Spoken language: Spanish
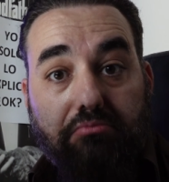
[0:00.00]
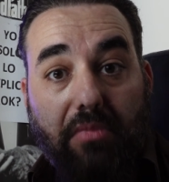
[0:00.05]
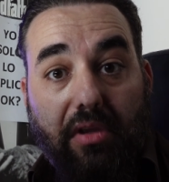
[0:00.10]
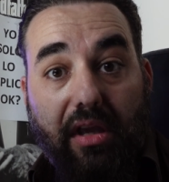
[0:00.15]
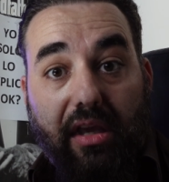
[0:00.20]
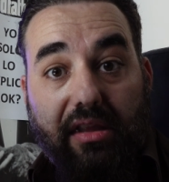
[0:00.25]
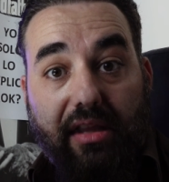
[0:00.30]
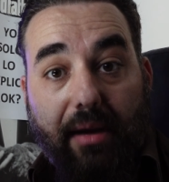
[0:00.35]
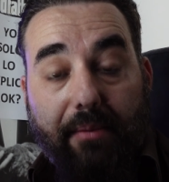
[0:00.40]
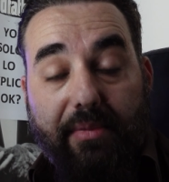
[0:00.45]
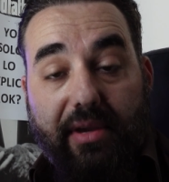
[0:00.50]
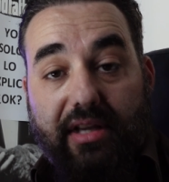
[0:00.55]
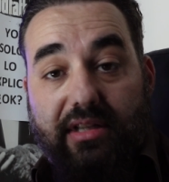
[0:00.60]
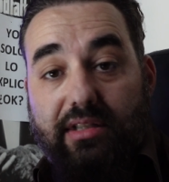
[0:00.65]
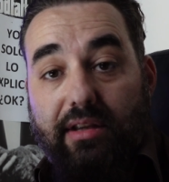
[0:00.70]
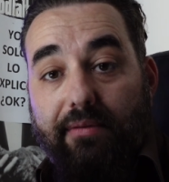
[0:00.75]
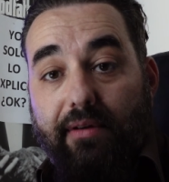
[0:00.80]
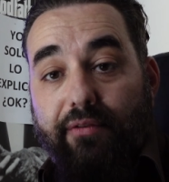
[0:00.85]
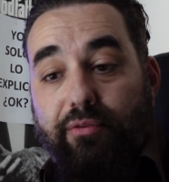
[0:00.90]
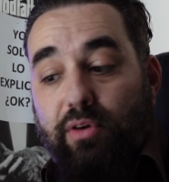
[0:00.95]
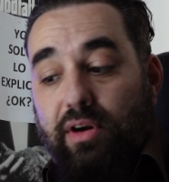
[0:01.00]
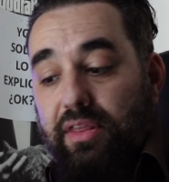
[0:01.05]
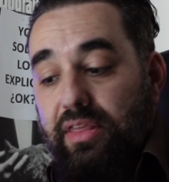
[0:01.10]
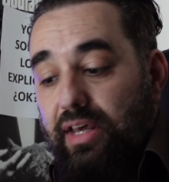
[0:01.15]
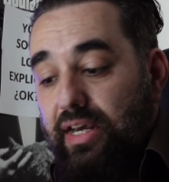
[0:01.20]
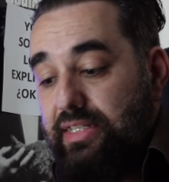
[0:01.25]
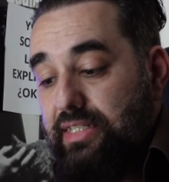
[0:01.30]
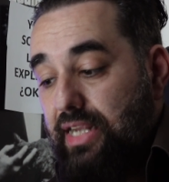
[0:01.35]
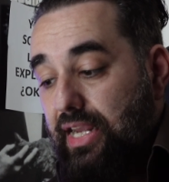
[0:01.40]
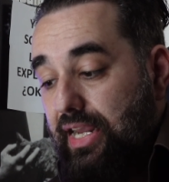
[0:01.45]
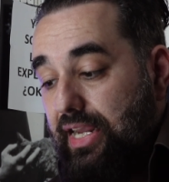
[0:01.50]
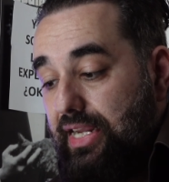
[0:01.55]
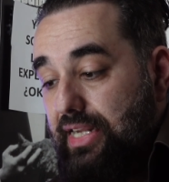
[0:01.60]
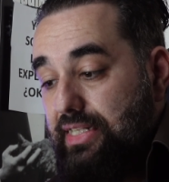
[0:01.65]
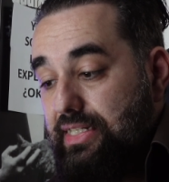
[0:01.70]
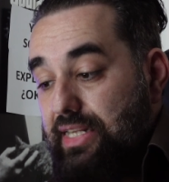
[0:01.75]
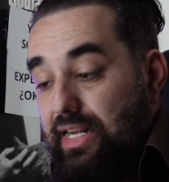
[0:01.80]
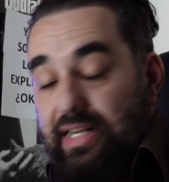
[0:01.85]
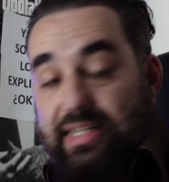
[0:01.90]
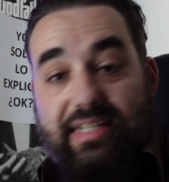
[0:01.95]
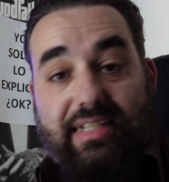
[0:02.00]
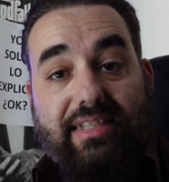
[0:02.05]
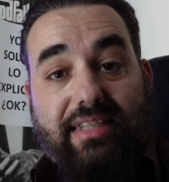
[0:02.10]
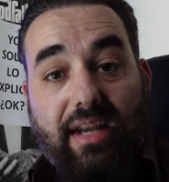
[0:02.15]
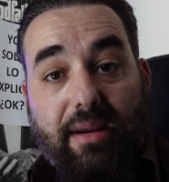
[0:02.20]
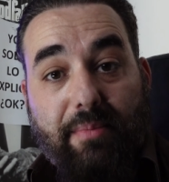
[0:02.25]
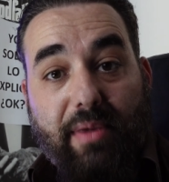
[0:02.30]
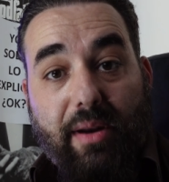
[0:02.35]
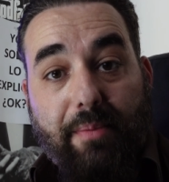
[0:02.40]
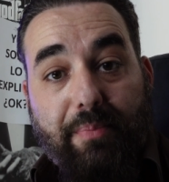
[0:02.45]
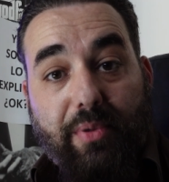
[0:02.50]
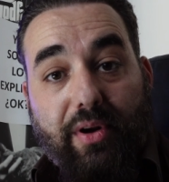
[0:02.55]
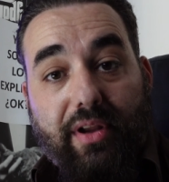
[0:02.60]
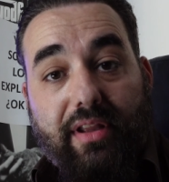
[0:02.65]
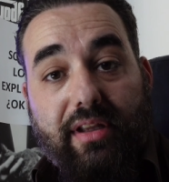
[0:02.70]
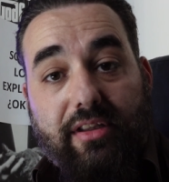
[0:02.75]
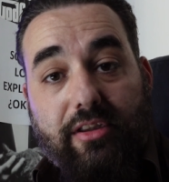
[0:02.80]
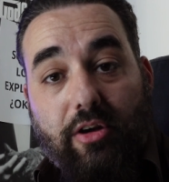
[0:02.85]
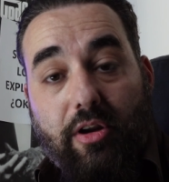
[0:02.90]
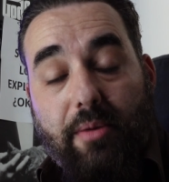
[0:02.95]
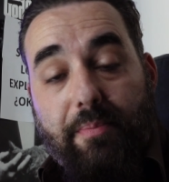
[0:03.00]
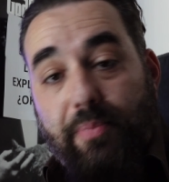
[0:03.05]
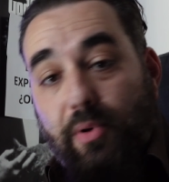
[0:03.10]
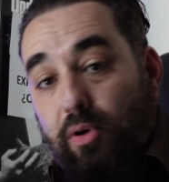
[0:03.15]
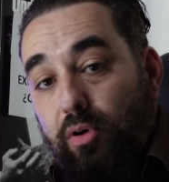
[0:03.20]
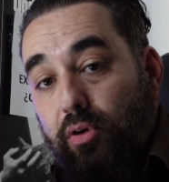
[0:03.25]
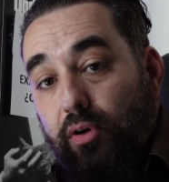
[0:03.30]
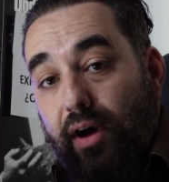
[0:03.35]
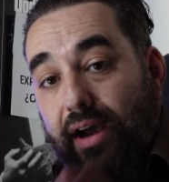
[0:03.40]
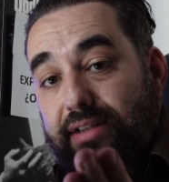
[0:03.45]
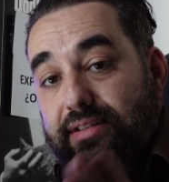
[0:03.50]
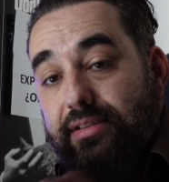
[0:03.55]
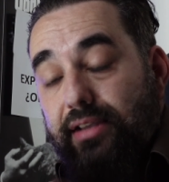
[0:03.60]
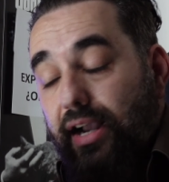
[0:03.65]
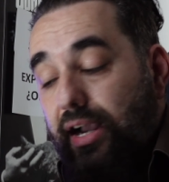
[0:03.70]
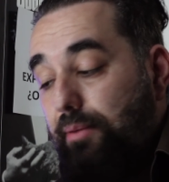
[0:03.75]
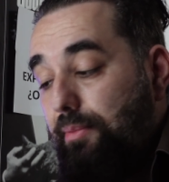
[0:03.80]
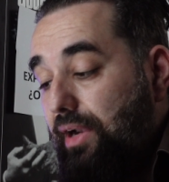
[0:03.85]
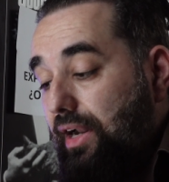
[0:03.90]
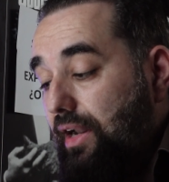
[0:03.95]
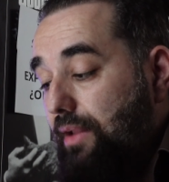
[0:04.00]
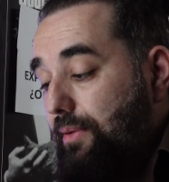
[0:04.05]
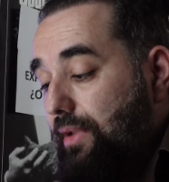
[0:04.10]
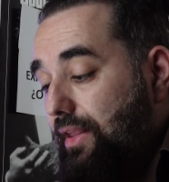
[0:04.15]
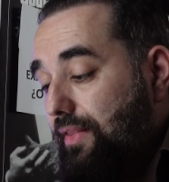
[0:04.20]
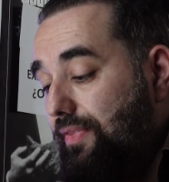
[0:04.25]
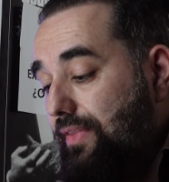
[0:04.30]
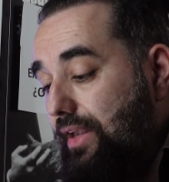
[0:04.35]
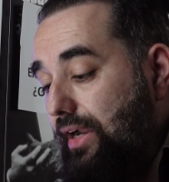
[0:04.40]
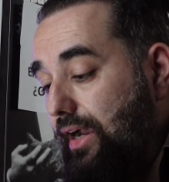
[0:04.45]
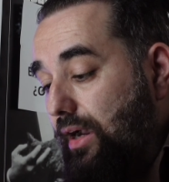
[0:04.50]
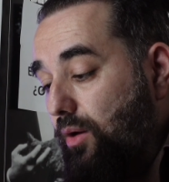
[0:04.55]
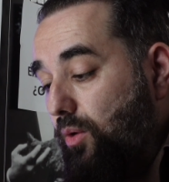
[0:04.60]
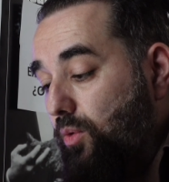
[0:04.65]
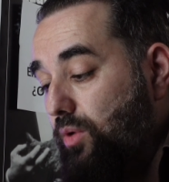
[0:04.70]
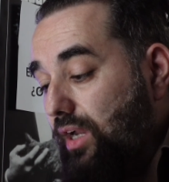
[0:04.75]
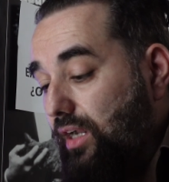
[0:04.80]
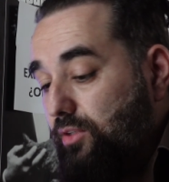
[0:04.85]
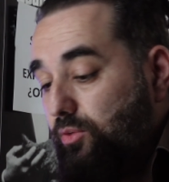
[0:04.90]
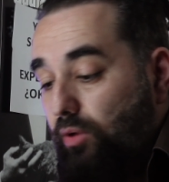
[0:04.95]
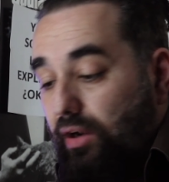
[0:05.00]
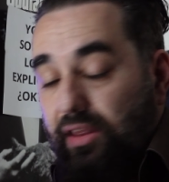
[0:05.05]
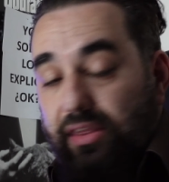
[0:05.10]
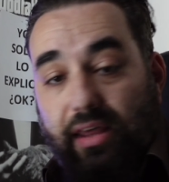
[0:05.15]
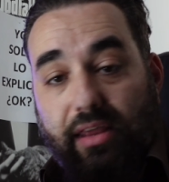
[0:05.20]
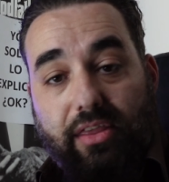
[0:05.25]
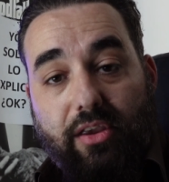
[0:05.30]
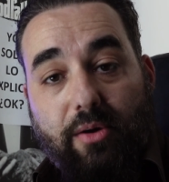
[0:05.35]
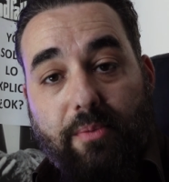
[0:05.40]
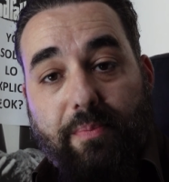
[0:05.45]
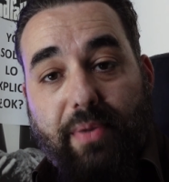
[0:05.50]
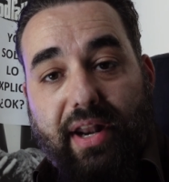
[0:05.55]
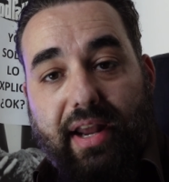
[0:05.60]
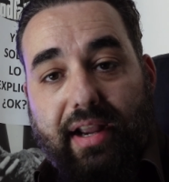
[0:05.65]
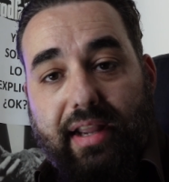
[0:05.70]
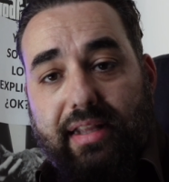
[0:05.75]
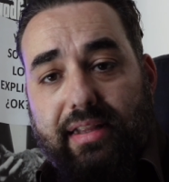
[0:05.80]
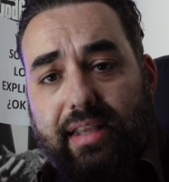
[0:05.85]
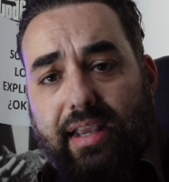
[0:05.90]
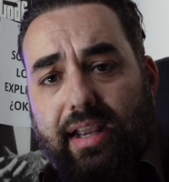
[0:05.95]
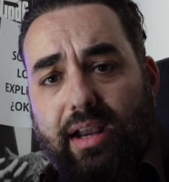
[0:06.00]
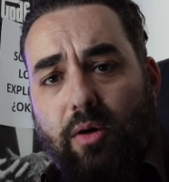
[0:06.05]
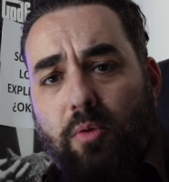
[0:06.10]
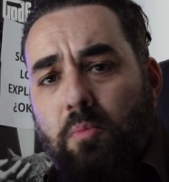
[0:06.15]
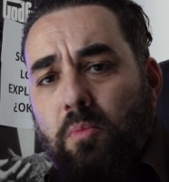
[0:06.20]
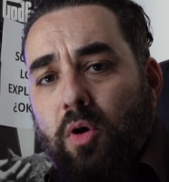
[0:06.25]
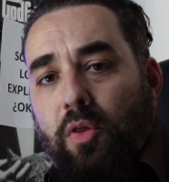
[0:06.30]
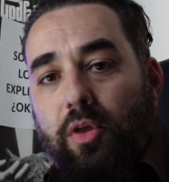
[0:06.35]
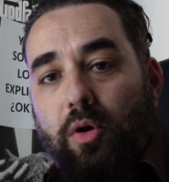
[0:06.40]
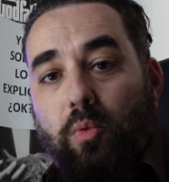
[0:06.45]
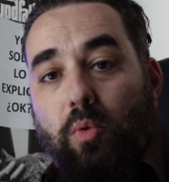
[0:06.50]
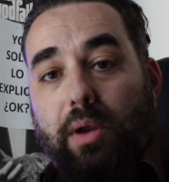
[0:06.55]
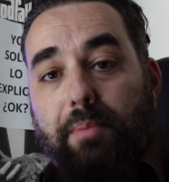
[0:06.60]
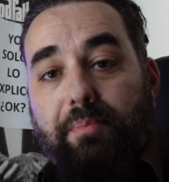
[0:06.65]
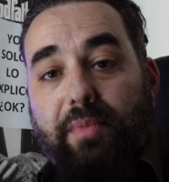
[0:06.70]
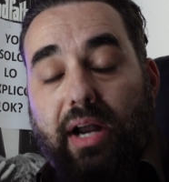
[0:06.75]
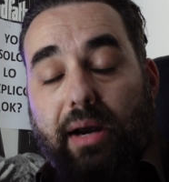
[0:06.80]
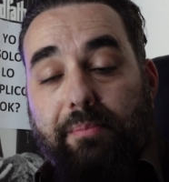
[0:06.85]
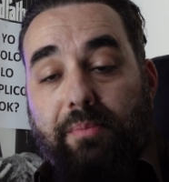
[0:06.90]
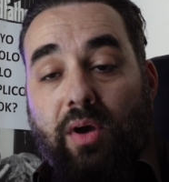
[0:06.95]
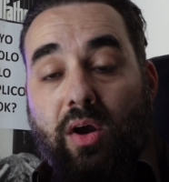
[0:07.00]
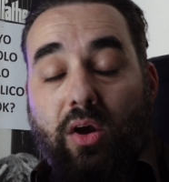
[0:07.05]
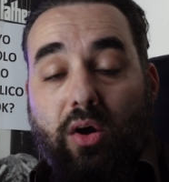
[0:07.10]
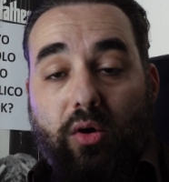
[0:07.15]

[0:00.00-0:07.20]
y también si me fuerzas si eres streamer, porque dentro de poco a esta cámara le vendrá una actualización para que tenga un modo webcam.